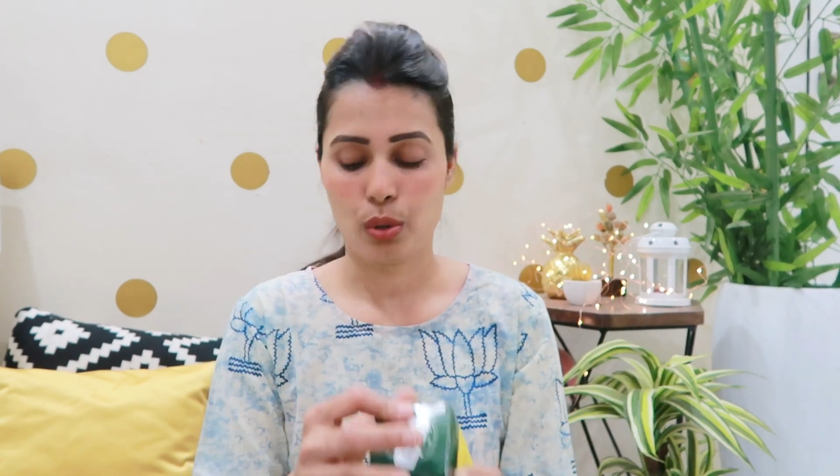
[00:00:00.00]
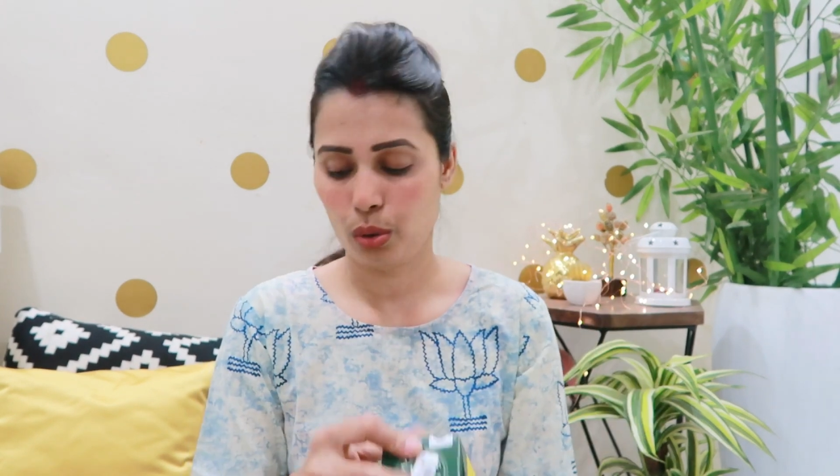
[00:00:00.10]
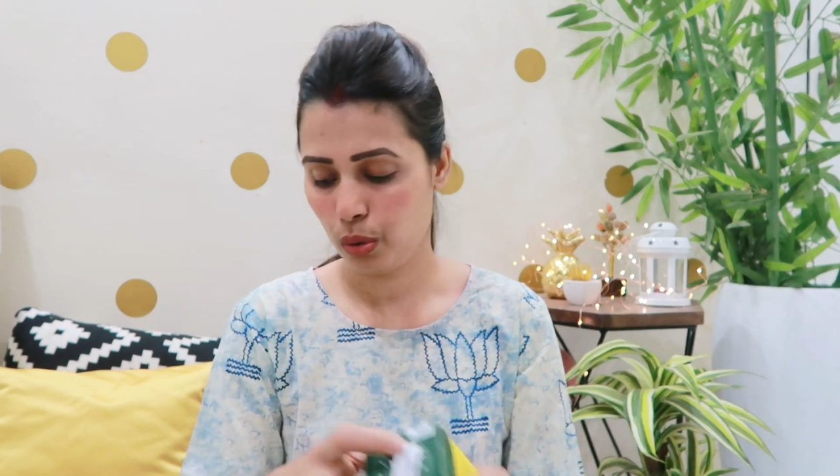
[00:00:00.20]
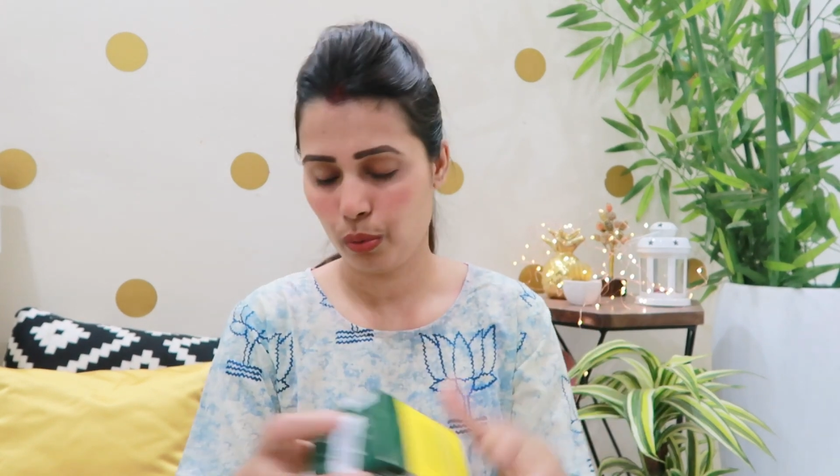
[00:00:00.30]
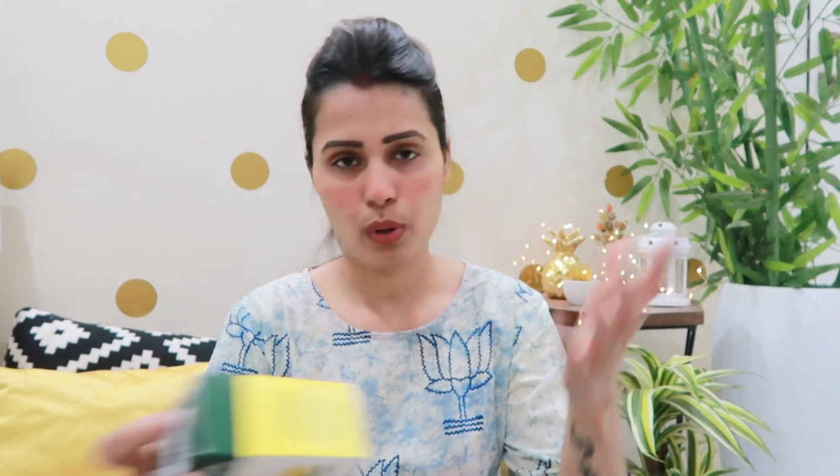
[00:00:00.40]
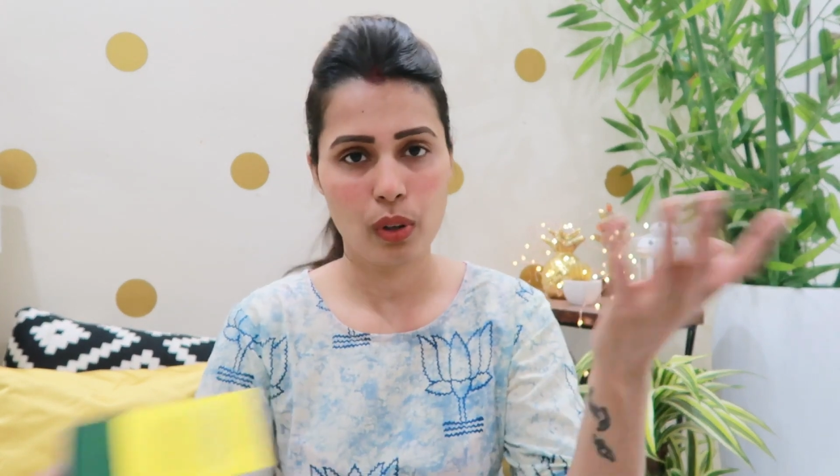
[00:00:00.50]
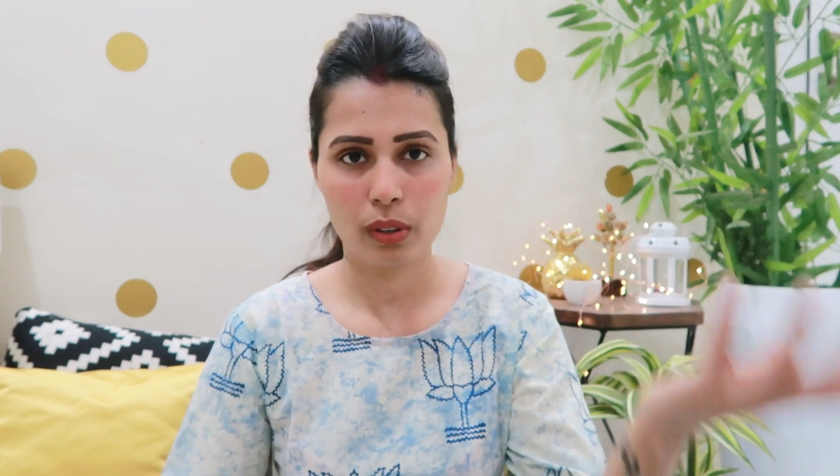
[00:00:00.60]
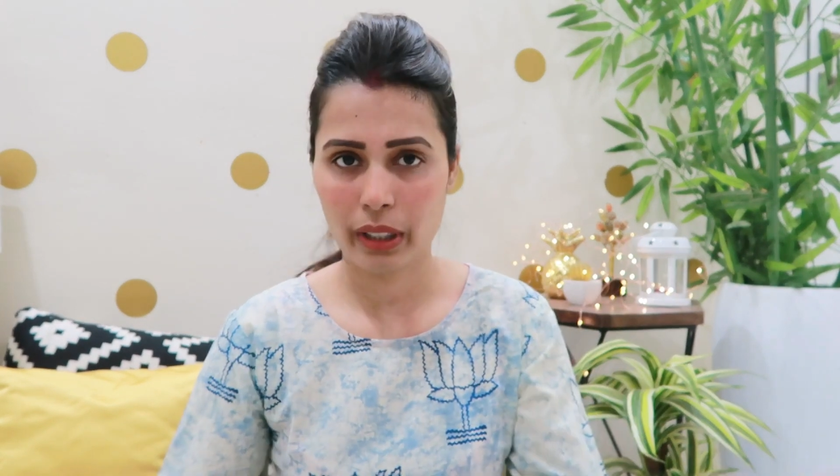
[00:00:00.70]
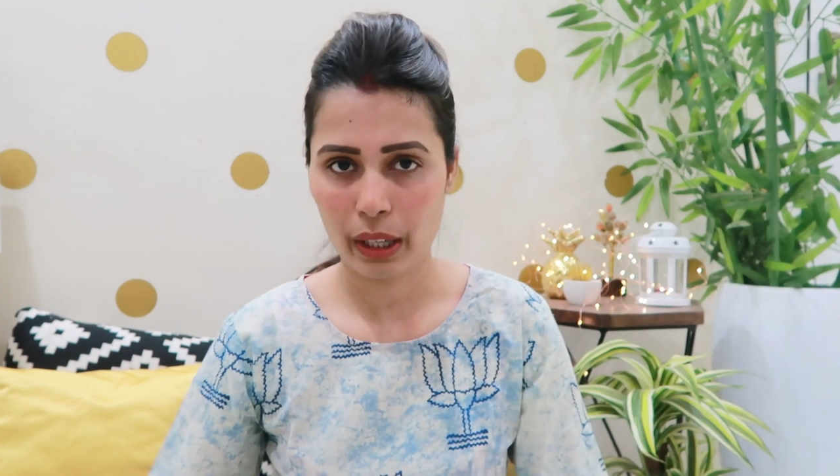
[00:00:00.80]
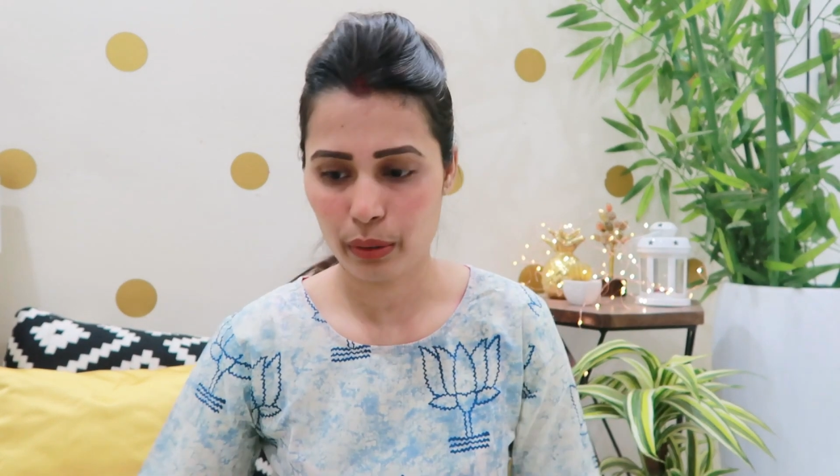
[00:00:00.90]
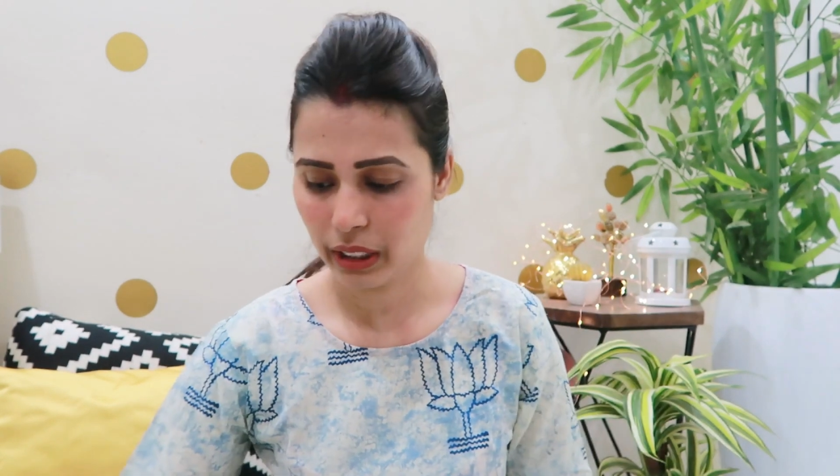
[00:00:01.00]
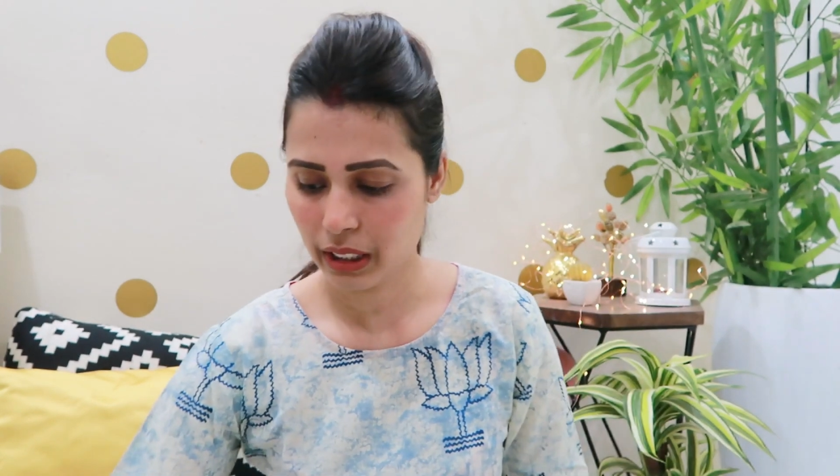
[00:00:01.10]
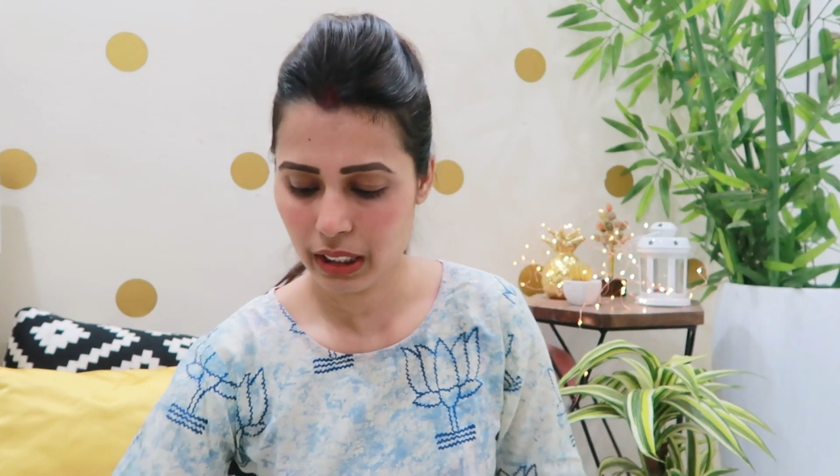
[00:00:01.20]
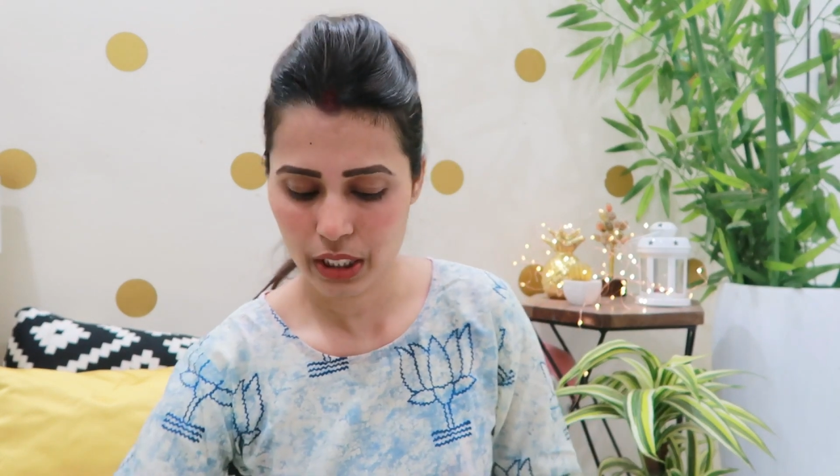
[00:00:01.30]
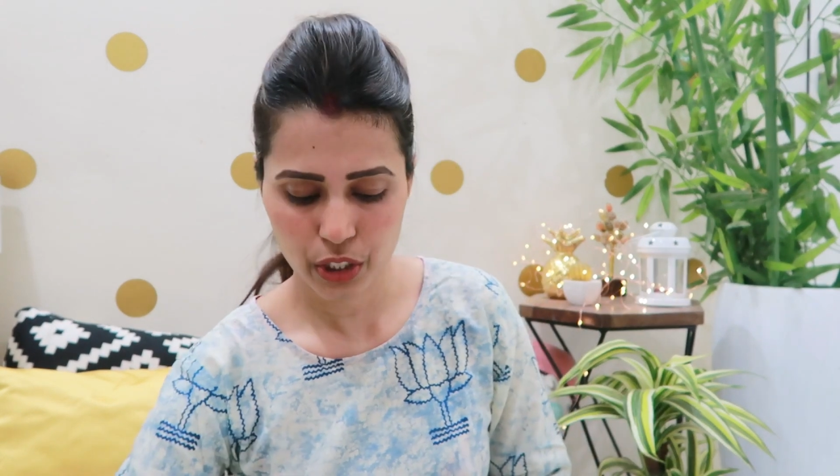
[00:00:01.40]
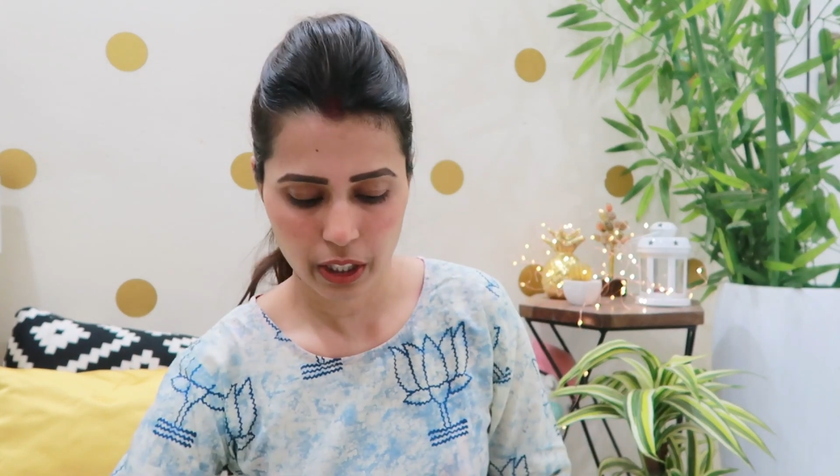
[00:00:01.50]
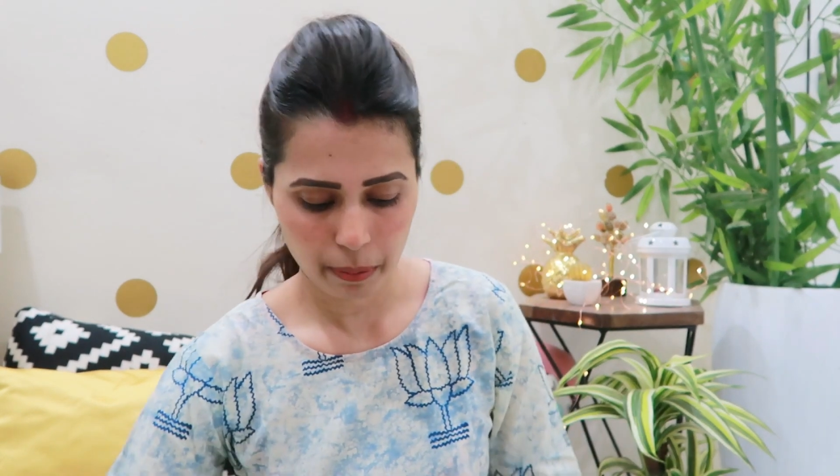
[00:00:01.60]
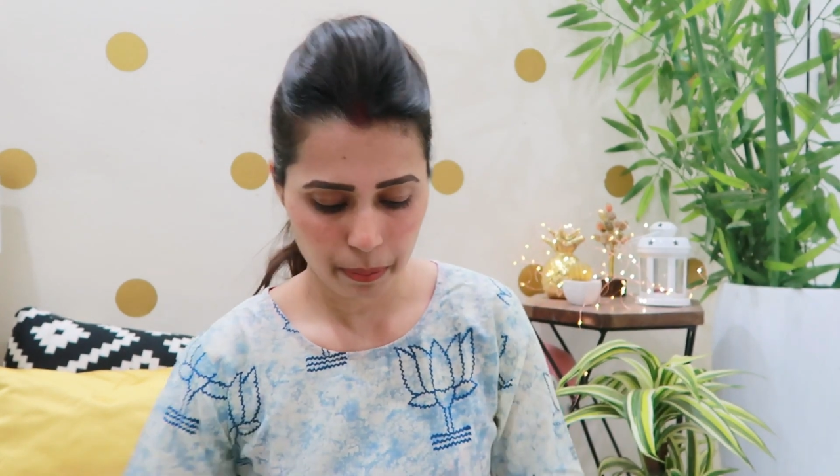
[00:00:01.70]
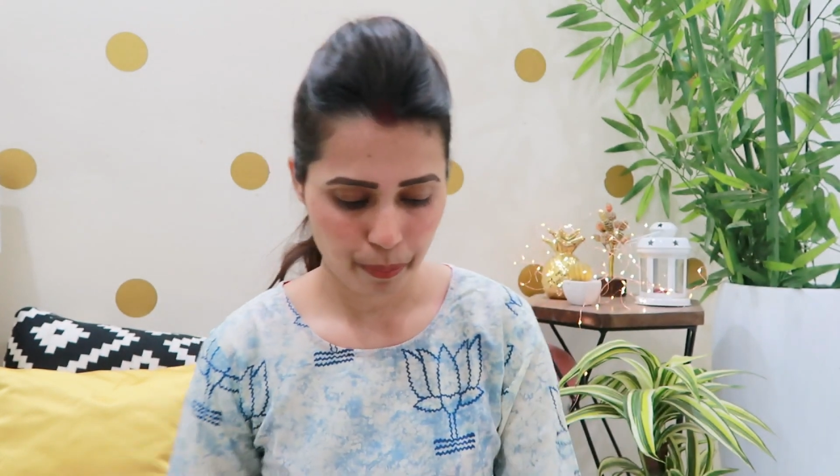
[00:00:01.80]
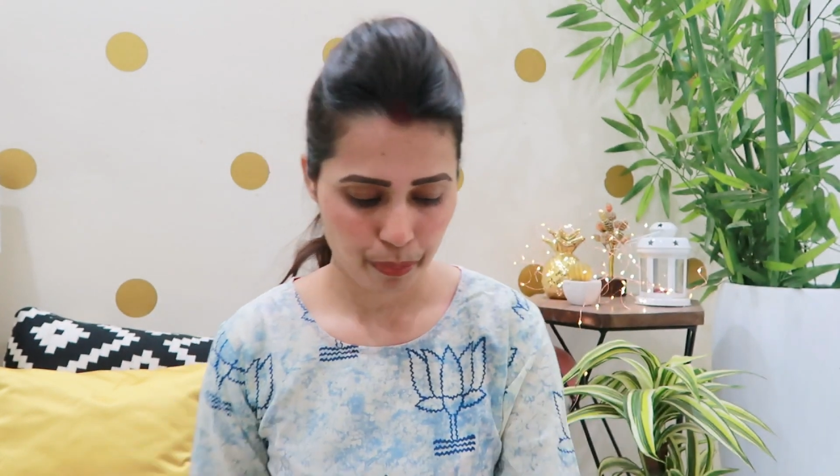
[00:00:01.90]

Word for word: तो वो कैलकुलेट कर लीजिए आप